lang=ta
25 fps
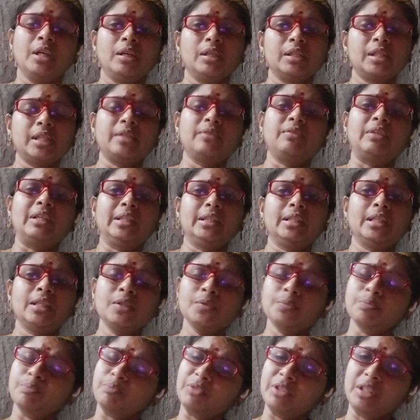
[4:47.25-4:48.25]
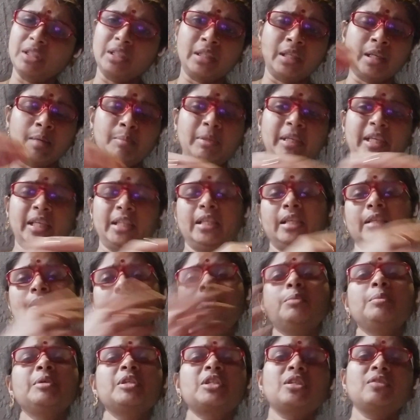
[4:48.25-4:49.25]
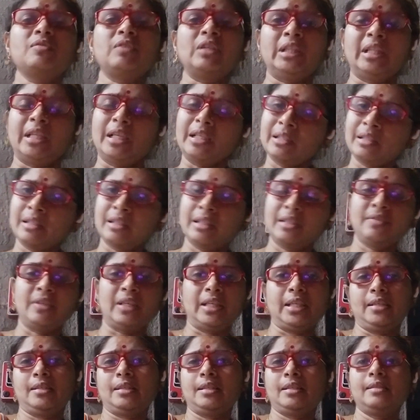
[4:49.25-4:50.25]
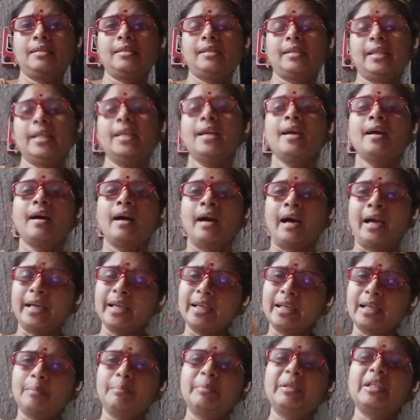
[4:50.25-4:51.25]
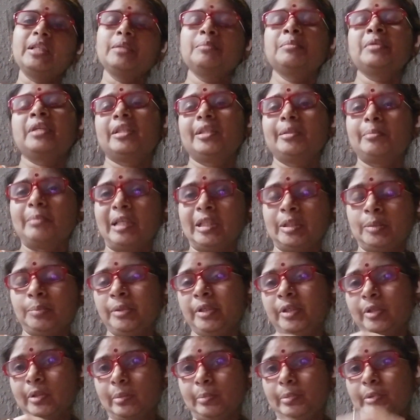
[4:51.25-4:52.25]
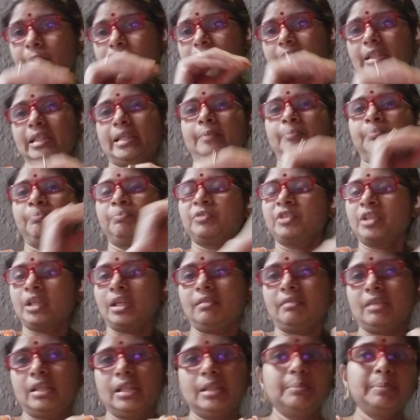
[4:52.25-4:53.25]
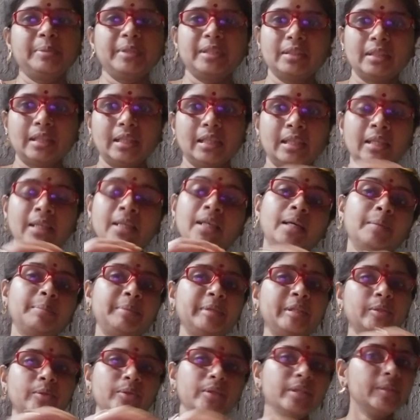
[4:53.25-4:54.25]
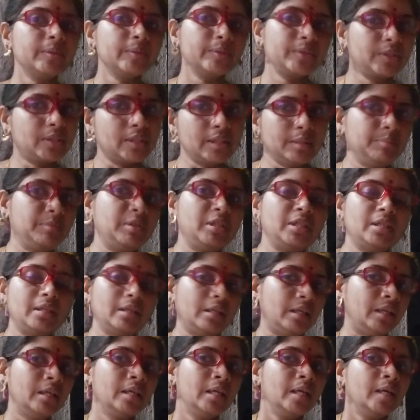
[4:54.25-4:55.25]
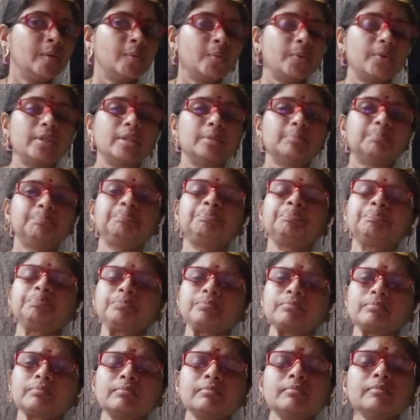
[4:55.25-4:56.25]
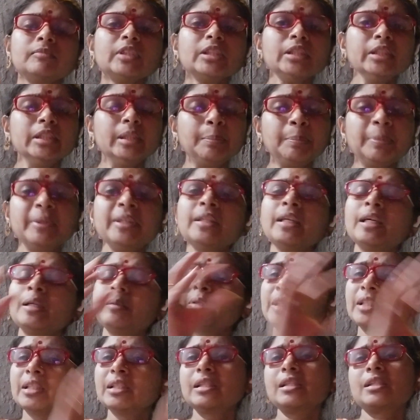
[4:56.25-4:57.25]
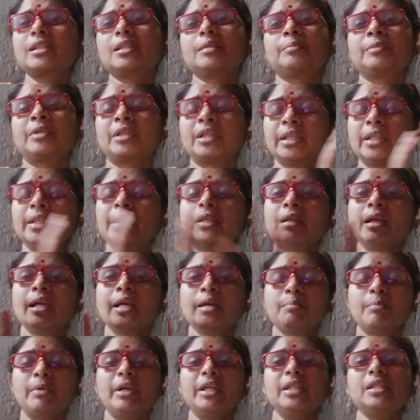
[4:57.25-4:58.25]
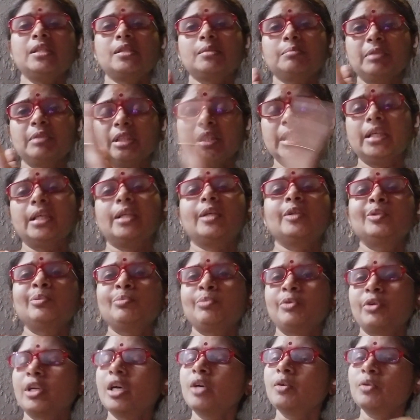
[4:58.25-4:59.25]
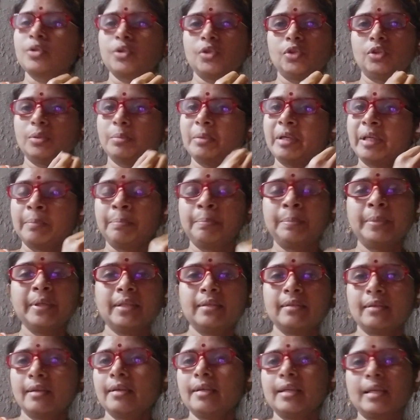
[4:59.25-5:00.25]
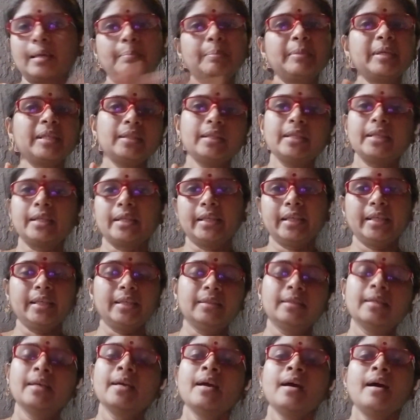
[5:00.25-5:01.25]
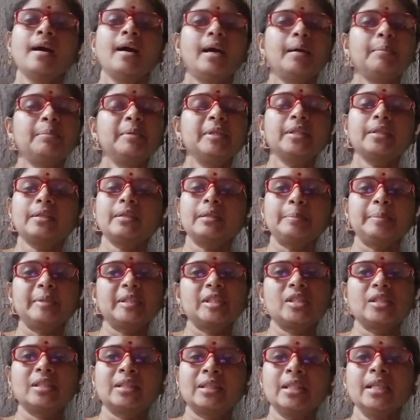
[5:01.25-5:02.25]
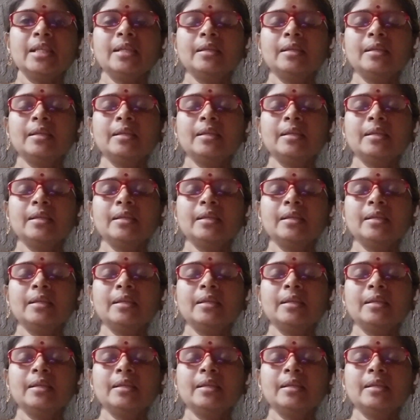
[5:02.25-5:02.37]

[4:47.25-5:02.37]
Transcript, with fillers: சரி வந்தாலும் நம்மளுக்கு எதாவது இன்ஃபர்மேஷன் வந்தாலும் சரி வரலனாலும் சரி ஆனால் நம்ம டீமுக்கு எந்த பாதிப்பும் இருக்க போகிறதில்ல அவனை அனுப்புறதுனால அப்படின்னு கூட யோசிச்சு அனுப்பிச்சிருக்கலாம் ஒன்று எப்படி இருந்தாலுமே கேர்ள்ஸ் டீமுக்கு பாய்ஸ் டீம்லேருந்து யாராவது போனால் அவங்க சுத்தமாக எப்படி இருந்தாலும் நம்புறதே கிடையாது அப்படி இருக்கிற பட்சத்தில்